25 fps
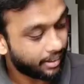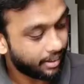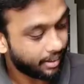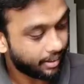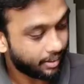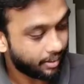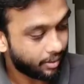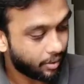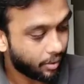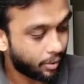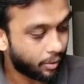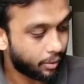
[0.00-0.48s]
का
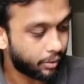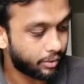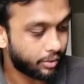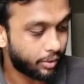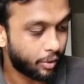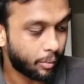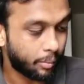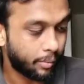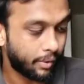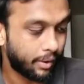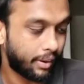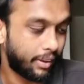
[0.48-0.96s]
और उसके
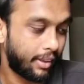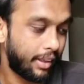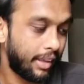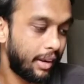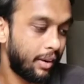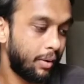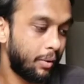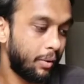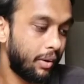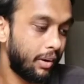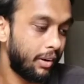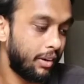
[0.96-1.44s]
ऊपर
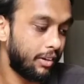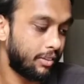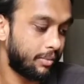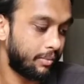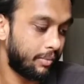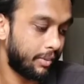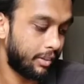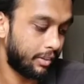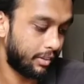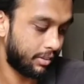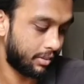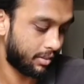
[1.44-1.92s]
येलो कलर्स
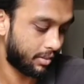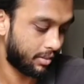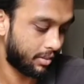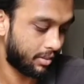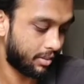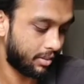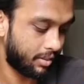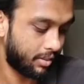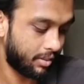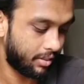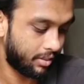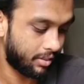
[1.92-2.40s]

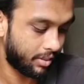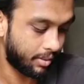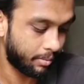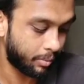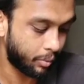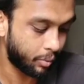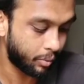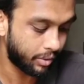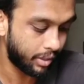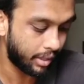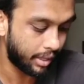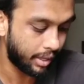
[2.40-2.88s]
में सब
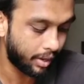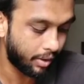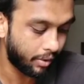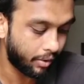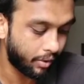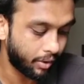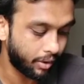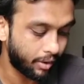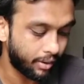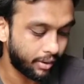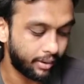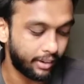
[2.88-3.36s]
कुछ लिखा
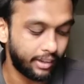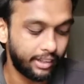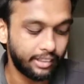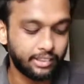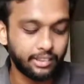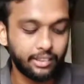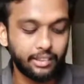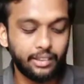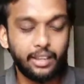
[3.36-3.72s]
हुआ नीचे